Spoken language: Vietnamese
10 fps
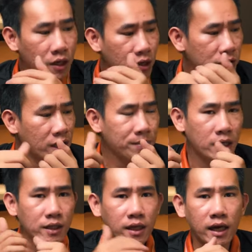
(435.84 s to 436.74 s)
Rồi tiếp
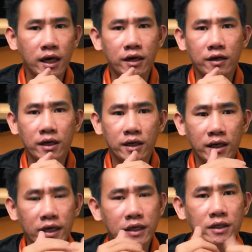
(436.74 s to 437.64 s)
đến là
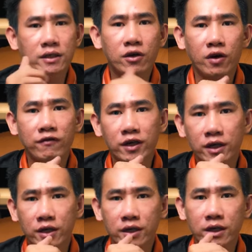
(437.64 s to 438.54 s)
cái driver.
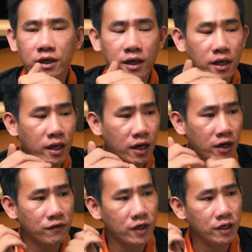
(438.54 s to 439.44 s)

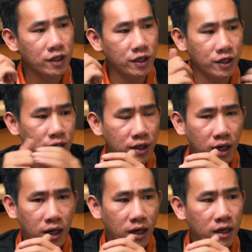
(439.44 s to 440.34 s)
Driver thì
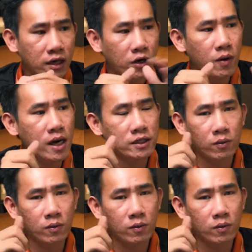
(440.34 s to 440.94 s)
loa